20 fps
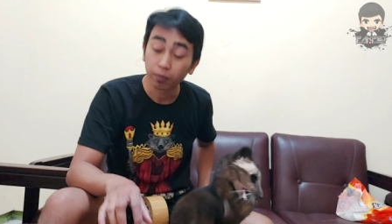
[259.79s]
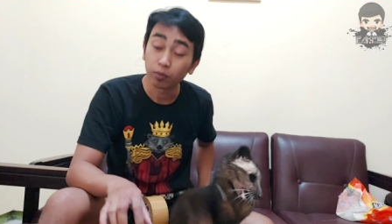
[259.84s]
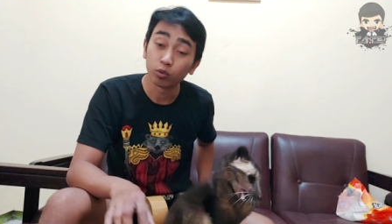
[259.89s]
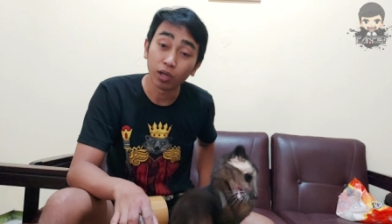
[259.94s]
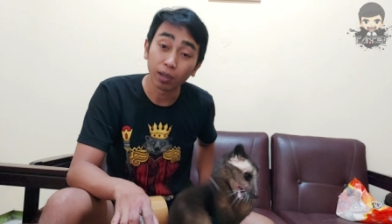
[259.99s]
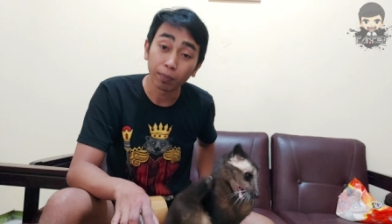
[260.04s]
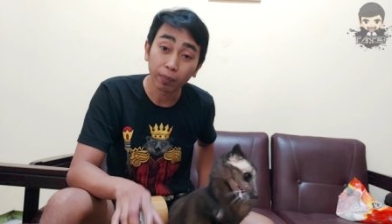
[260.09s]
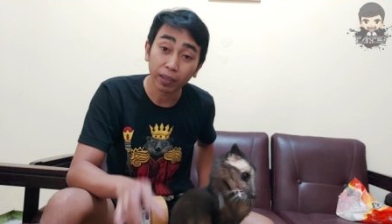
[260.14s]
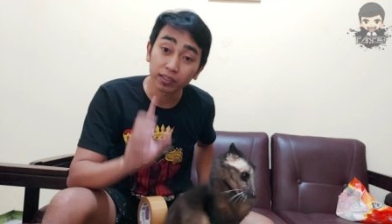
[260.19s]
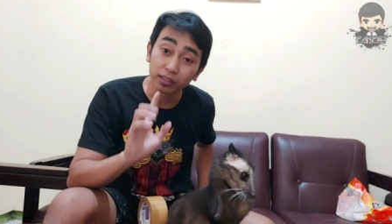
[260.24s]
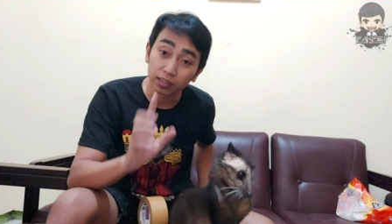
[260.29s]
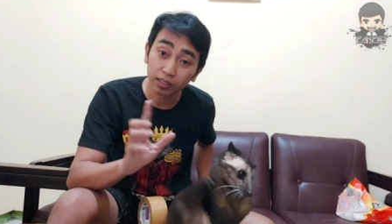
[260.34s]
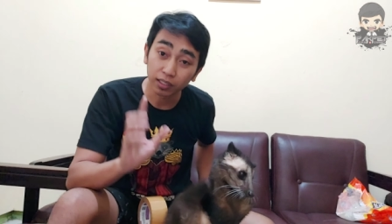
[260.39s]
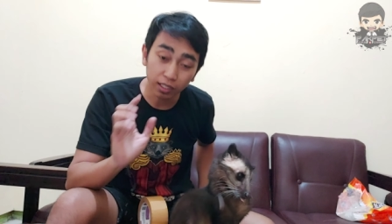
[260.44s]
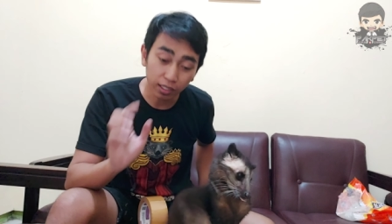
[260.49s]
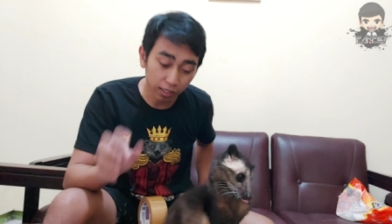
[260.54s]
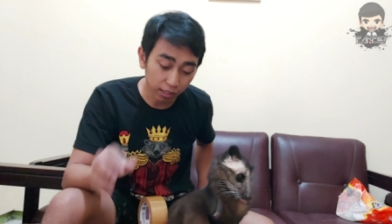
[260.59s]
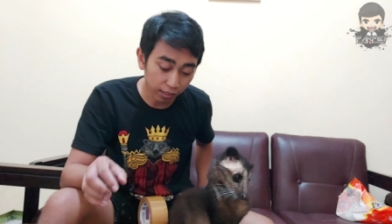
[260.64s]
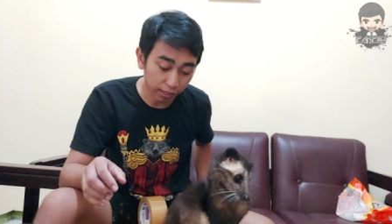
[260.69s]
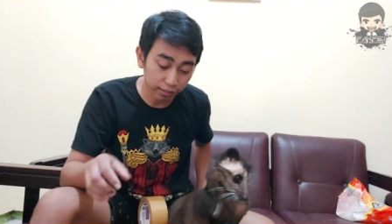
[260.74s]
udah
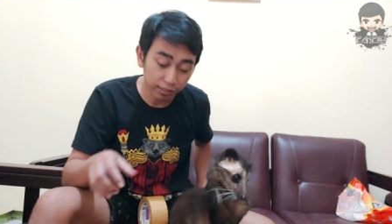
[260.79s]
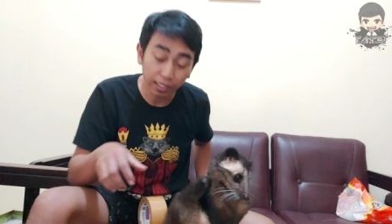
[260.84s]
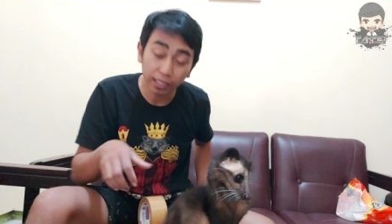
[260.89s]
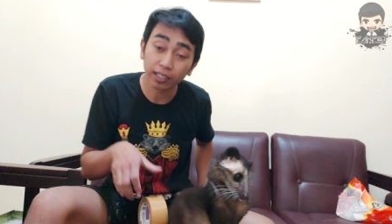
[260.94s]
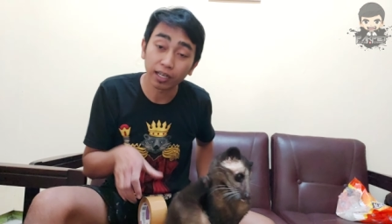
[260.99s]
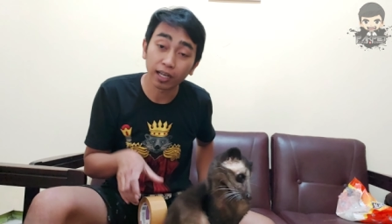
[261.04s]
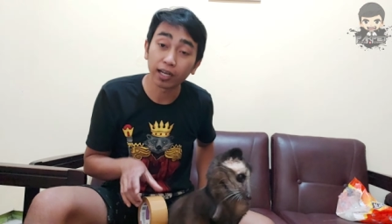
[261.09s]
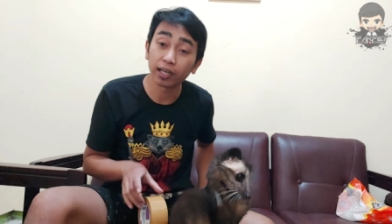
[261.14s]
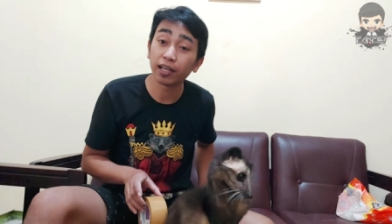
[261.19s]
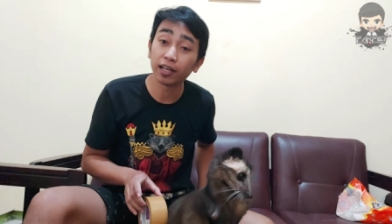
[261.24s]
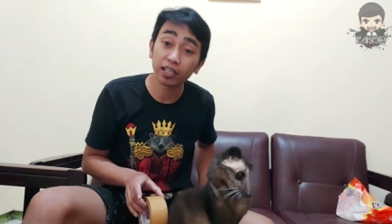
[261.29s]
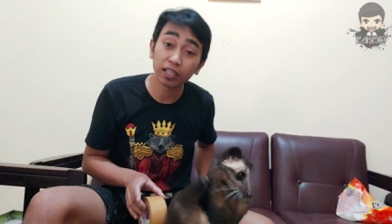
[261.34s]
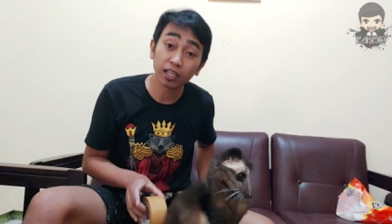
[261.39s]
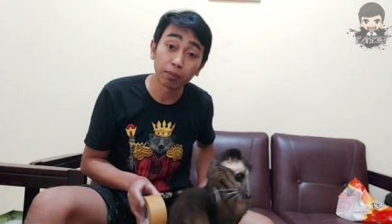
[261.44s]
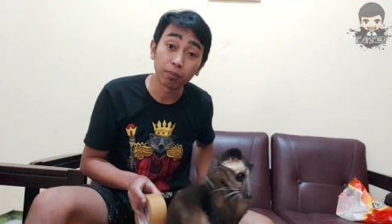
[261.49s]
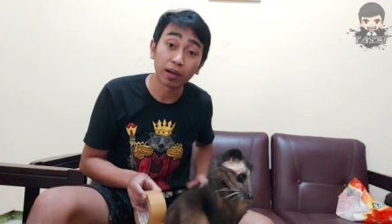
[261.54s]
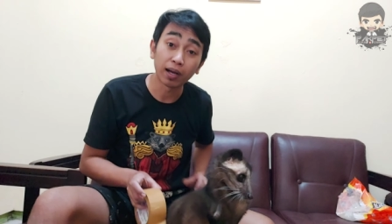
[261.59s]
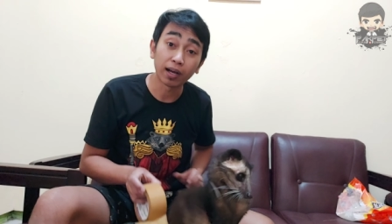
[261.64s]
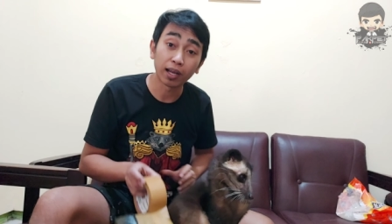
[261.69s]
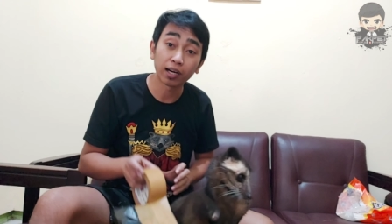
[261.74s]
pasti kerjaan kalian
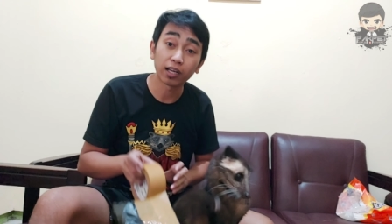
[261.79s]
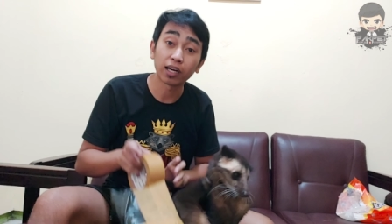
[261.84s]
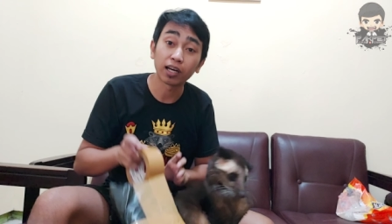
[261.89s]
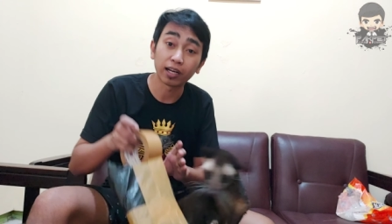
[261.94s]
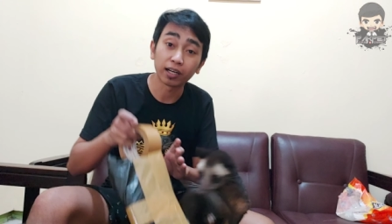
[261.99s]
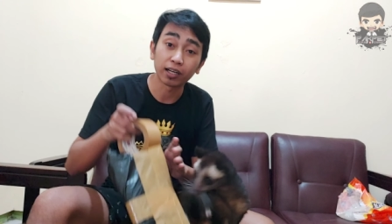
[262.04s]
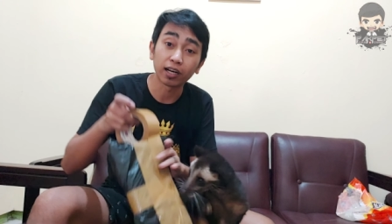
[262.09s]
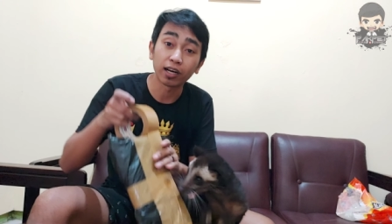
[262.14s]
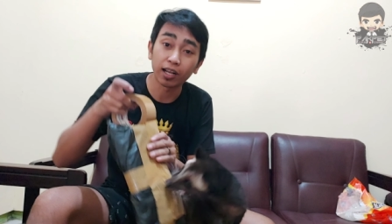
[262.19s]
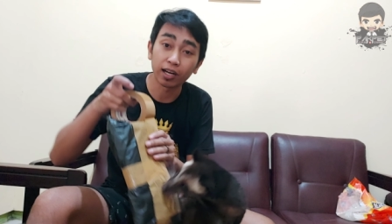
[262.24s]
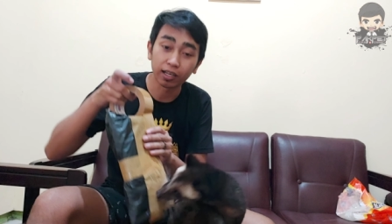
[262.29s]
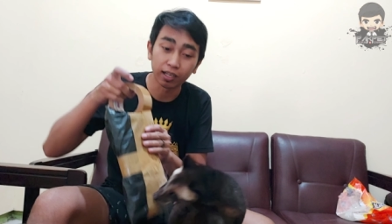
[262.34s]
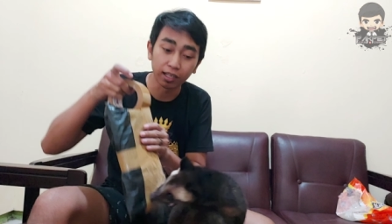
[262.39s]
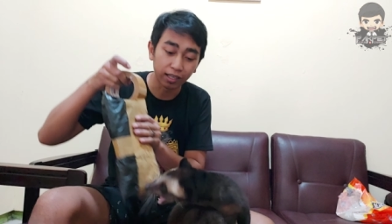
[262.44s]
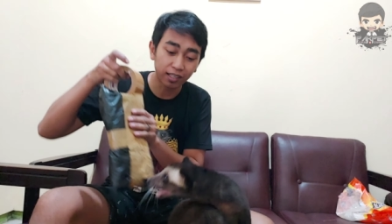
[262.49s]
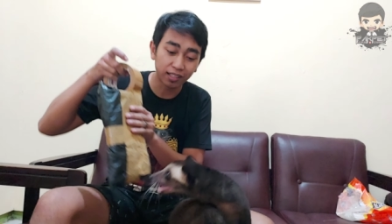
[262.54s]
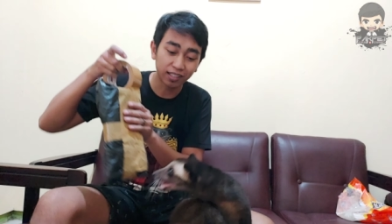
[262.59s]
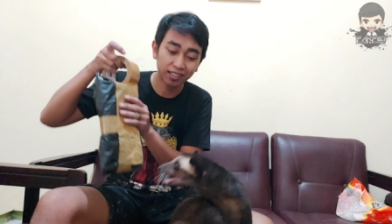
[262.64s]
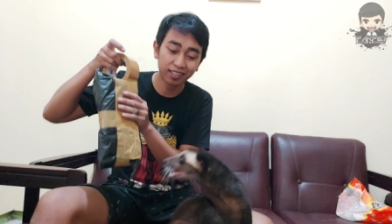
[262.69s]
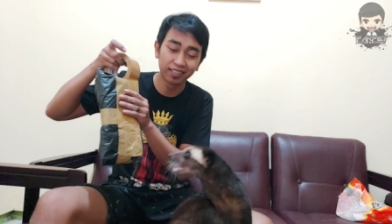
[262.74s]
gak bakal kelar-kelar
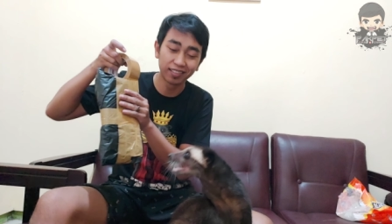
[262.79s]
ya